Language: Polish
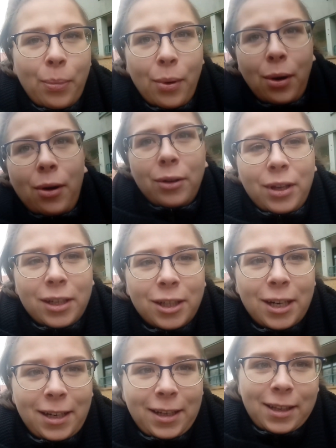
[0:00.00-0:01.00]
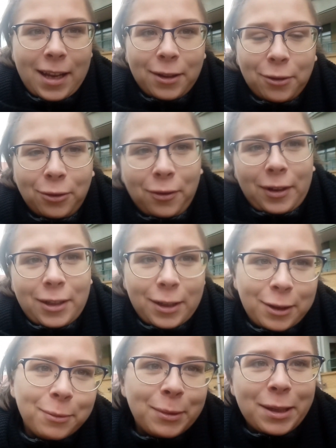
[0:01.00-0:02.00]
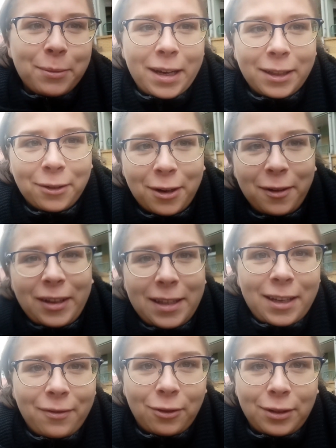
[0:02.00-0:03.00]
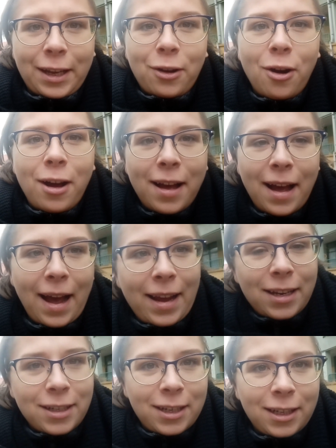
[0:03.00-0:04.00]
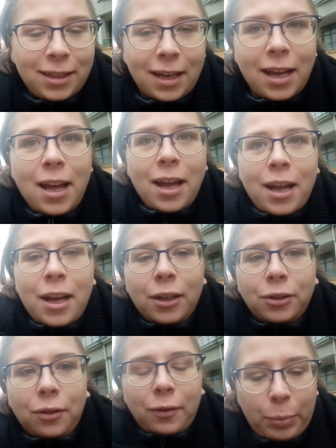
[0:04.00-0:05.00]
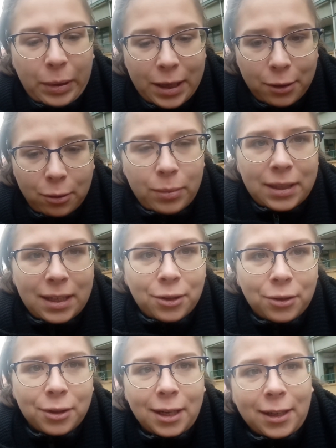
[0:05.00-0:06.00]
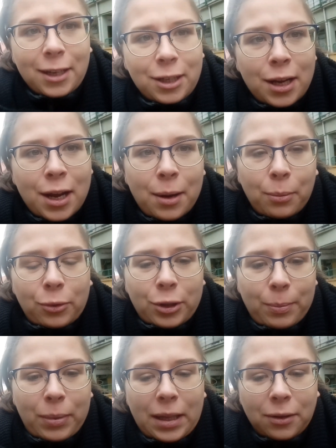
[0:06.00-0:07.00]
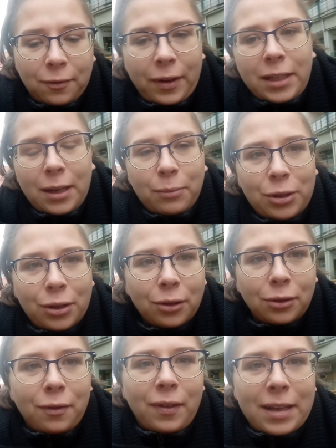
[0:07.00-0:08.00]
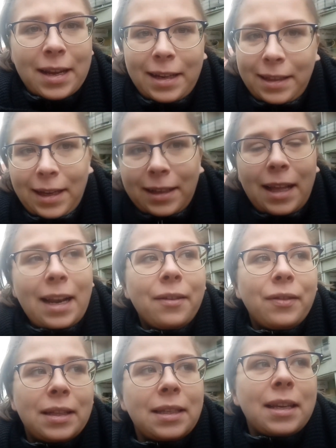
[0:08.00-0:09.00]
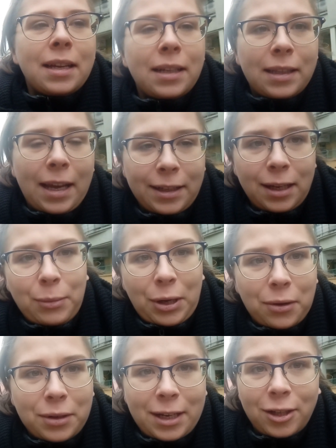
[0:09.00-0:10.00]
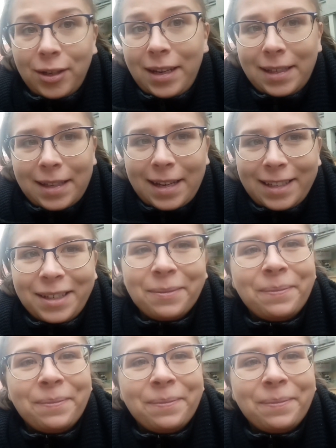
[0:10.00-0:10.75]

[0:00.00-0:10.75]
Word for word: Bo jeżeli nie, no to wiecie, to będę miała trochę więcej wolnego, a jeżeli tak, to wypadałoby zacząć jakieś może planowanie, przygotowania i tak dalej, więc dajcie mi koniecznie znać.